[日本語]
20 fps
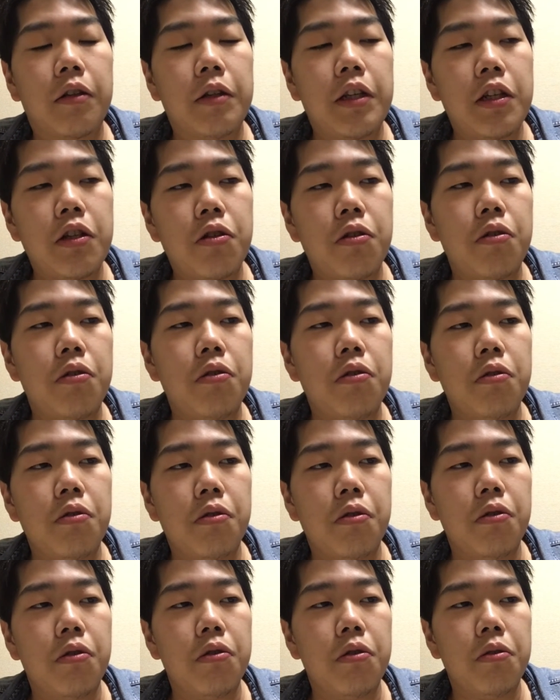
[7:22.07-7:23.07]

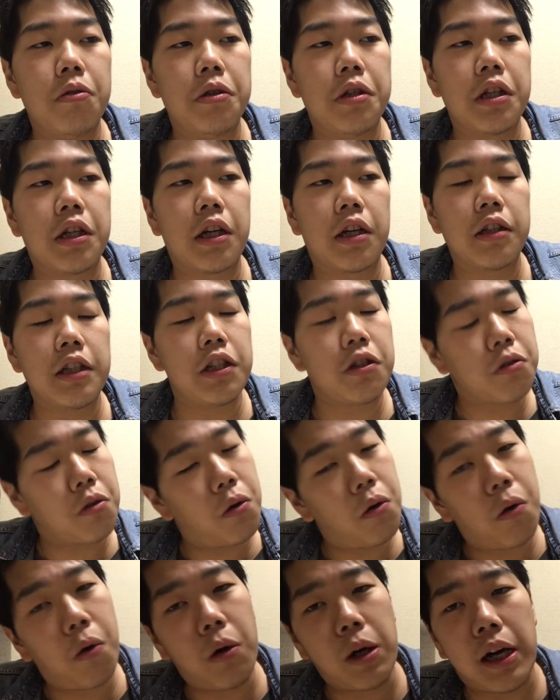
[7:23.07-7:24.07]
20時、
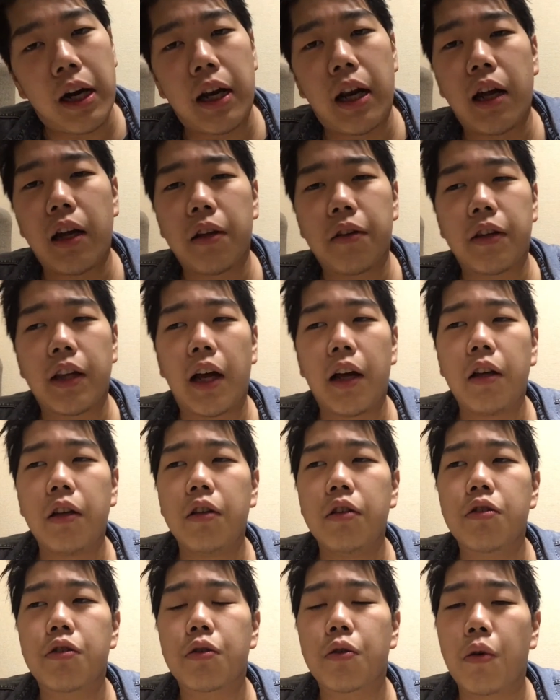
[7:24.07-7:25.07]
25から
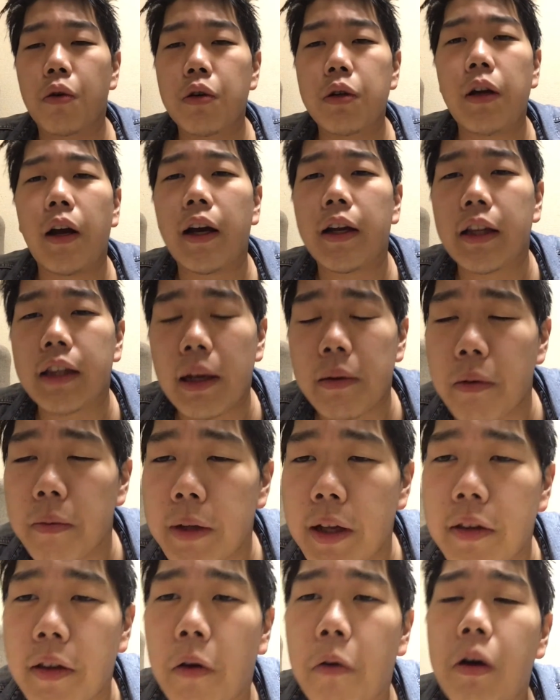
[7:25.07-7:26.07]
35ぐらいで多分
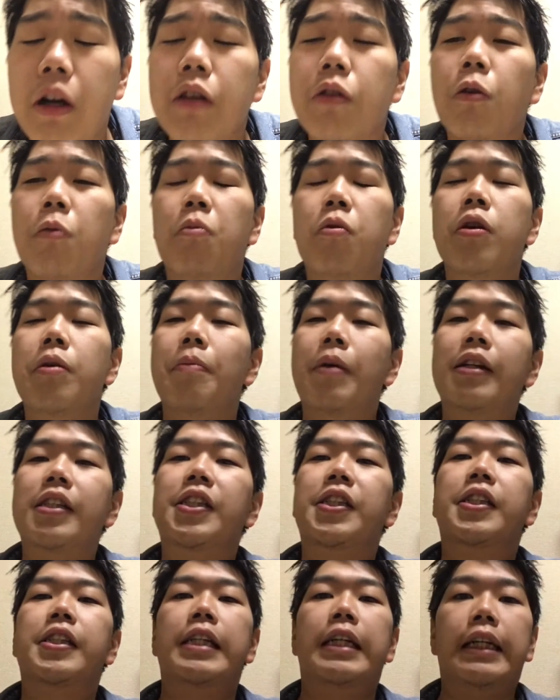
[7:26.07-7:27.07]
皆さん終わると思います。